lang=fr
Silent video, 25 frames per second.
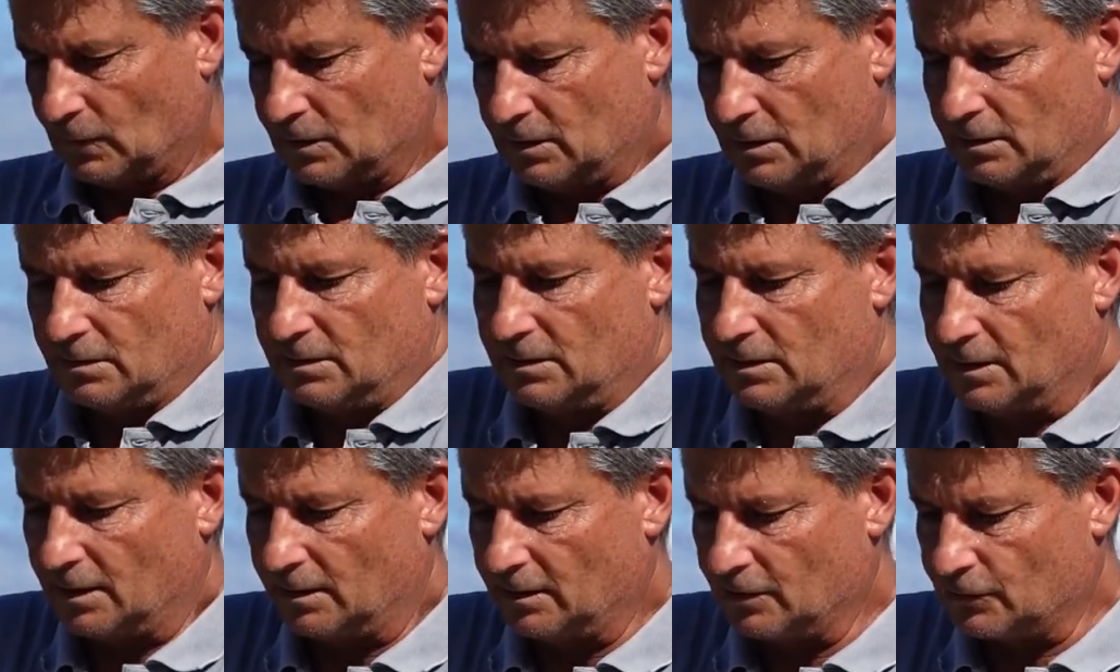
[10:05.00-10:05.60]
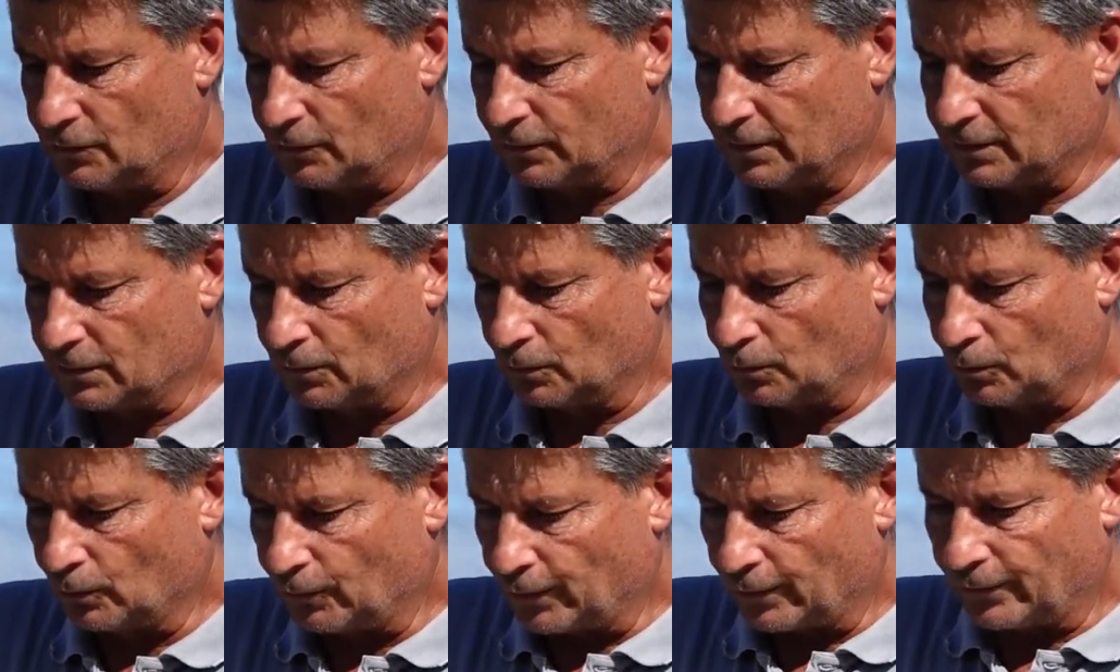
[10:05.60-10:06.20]
s'il y a des gens qui
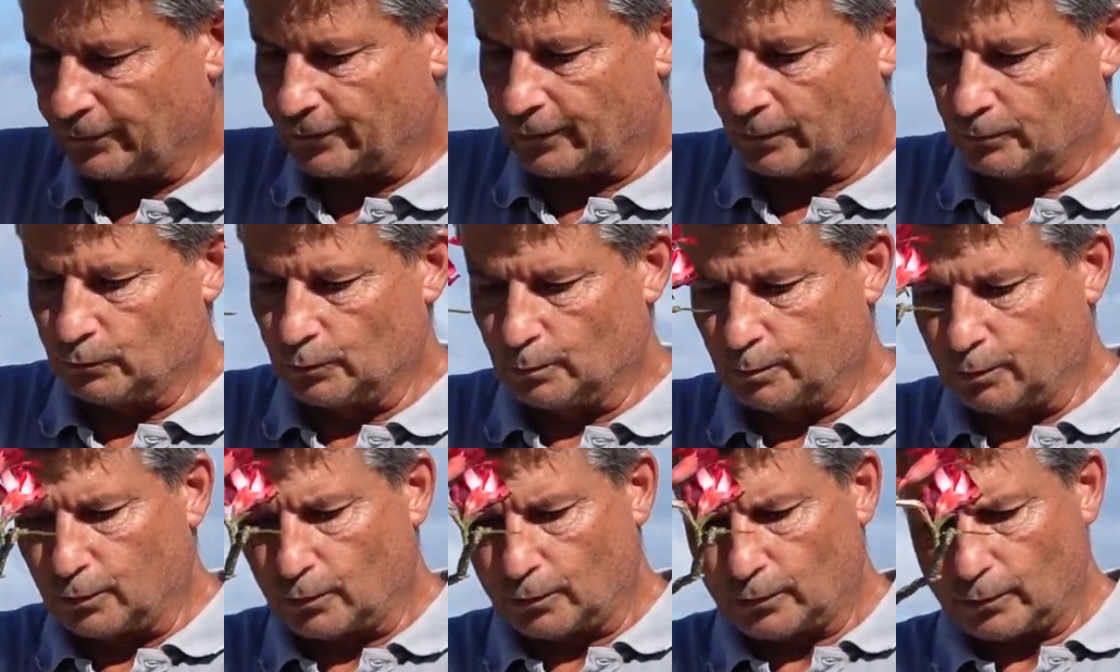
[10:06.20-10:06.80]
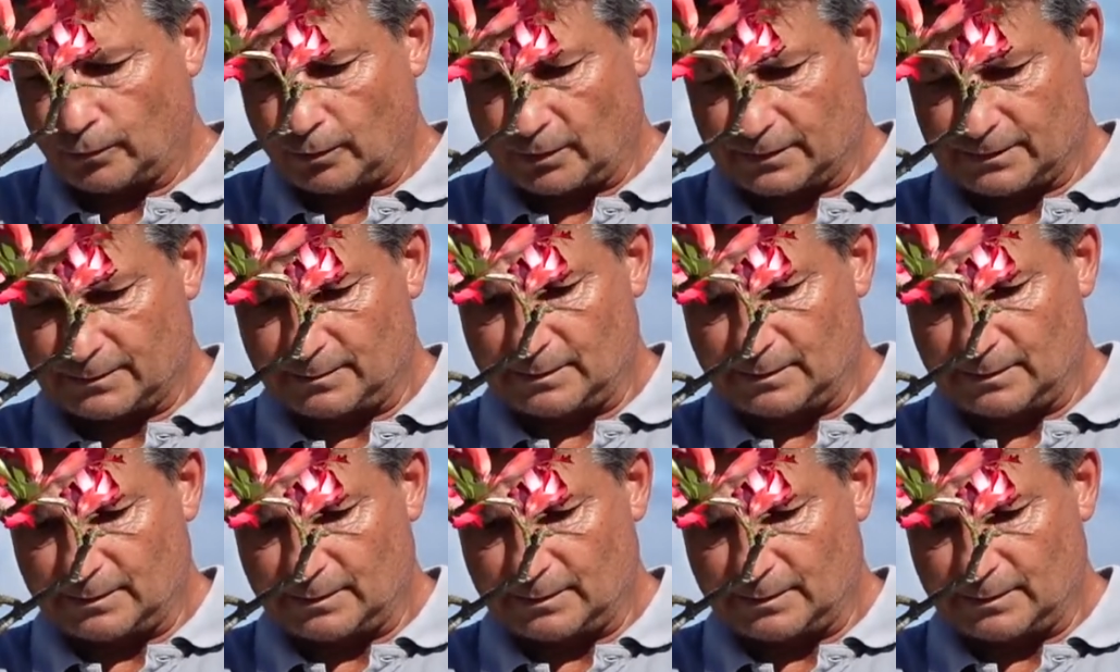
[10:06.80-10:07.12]
sont contents, tant mieux pour eux, quoi.